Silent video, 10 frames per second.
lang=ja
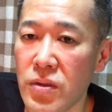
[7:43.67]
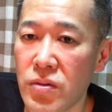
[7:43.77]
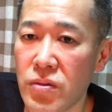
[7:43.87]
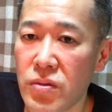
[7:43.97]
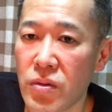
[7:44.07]
と
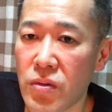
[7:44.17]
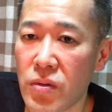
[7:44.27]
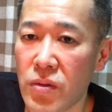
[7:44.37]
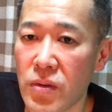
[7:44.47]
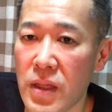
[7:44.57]
いうと
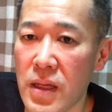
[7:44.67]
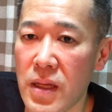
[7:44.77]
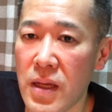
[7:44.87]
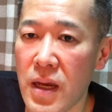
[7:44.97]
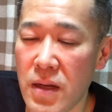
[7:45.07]
ころで
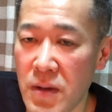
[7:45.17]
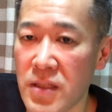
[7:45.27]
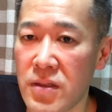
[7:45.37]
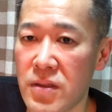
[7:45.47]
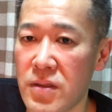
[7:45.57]
ありま
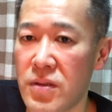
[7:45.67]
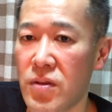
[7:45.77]
す。